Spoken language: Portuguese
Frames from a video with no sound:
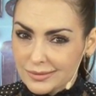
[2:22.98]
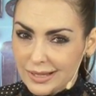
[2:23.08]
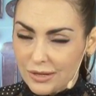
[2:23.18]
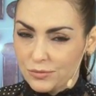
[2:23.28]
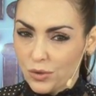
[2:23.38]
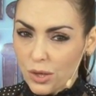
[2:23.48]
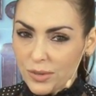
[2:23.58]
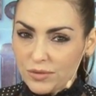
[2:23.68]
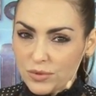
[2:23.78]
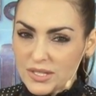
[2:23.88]
a
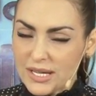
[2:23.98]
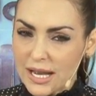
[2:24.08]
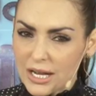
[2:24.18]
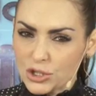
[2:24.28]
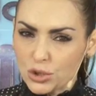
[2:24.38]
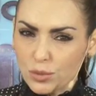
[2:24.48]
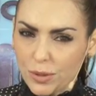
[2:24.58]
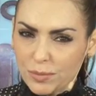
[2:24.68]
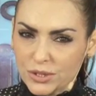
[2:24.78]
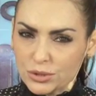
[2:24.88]
forma que você age com
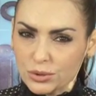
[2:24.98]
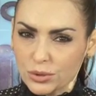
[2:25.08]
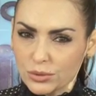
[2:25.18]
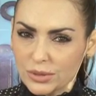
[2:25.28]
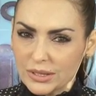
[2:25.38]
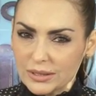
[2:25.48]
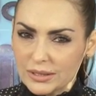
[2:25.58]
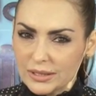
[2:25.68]
uma pessoa,